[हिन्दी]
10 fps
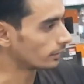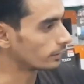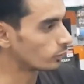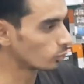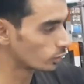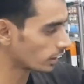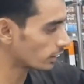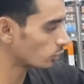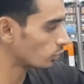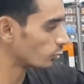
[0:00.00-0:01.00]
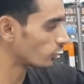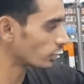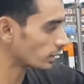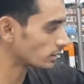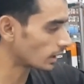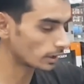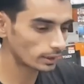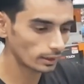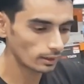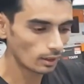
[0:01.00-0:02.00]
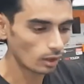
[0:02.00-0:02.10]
ये 2K रेजोल्यूशन के साथ है